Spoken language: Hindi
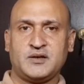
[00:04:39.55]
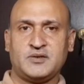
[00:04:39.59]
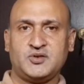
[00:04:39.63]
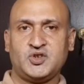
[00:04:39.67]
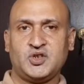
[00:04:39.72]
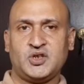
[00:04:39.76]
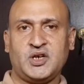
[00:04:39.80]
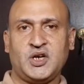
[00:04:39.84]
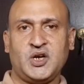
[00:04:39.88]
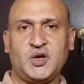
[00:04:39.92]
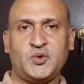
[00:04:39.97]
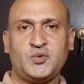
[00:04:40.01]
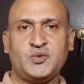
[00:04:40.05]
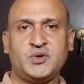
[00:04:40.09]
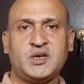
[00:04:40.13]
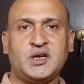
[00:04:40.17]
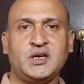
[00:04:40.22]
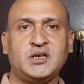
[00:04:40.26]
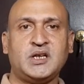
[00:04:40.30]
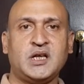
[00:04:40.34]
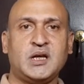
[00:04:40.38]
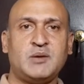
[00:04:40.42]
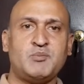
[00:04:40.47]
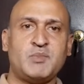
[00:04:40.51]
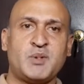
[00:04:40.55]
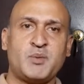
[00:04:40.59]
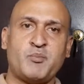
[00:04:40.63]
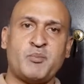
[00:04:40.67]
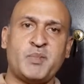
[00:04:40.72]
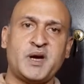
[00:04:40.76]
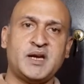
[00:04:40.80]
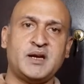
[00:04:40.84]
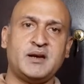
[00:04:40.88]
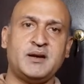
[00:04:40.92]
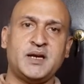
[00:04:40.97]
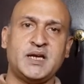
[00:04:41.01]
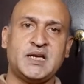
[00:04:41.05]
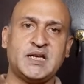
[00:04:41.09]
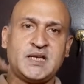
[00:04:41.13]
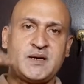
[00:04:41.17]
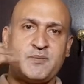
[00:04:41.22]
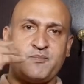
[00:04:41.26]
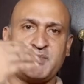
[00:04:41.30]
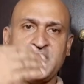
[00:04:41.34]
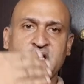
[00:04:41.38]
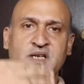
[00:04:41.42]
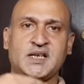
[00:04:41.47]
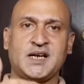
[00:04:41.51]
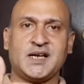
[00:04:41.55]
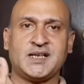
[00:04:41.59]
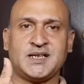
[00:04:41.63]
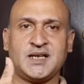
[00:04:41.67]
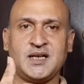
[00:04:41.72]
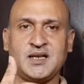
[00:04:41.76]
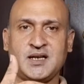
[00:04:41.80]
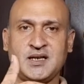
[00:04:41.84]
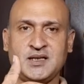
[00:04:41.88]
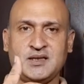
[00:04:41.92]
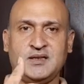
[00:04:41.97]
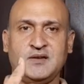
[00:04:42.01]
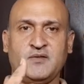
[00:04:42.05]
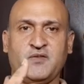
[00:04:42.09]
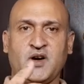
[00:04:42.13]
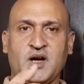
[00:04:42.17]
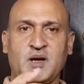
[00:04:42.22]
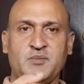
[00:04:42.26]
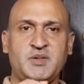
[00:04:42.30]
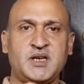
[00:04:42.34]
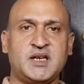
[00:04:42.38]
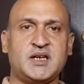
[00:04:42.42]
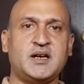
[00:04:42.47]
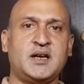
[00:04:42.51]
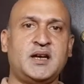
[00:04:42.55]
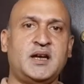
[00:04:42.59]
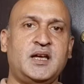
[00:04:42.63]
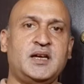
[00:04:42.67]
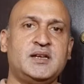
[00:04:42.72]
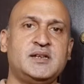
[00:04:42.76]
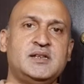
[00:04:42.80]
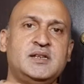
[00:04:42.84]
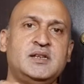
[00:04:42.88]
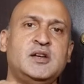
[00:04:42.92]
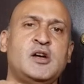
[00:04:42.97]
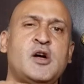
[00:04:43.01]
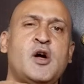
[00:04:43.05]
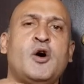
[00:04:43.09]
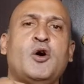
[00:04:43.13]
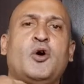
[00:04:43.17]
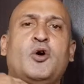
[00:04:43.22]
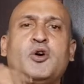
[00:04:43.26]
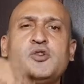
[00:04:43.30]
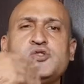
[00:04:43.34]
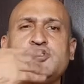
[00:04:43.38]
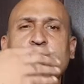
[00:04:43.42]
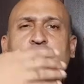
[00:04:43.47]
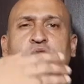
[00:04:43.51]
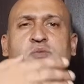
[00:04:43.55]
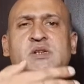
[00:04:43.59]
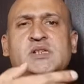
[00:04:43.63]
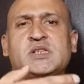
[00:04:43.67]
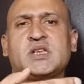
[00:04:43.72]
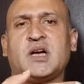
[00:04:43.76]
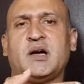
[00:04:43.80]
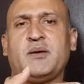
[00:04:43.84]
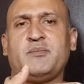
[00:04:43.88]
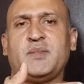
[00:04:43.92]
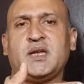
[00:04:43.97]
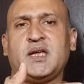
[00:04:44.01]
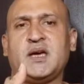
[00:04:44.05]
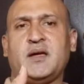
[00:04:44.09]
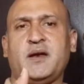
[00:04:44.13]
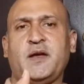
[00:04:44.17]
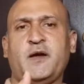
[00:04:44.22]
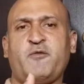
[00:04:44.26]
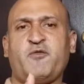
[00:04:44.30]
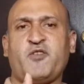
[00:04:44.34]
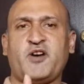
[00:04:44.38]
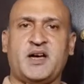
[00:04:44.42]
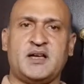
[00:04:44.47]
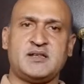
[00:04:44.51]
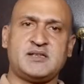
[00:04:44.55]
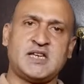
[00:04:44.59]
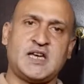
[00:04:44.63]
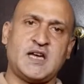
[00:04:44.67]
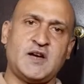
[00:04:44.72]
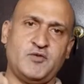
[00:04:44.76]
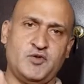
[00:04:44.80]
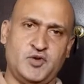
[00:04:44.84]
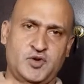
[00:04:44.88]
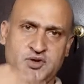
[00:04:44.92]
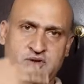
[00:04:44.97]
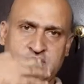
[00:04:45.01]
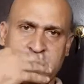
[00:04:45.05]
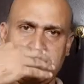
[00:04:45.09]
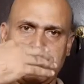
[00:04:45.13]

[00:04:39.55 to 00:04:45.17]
जो है उनकी टीम मुंबई इंडियन अपने टाइटल का दिफा भी करेगी और जो भी सामने हरीफ आया चाहे वो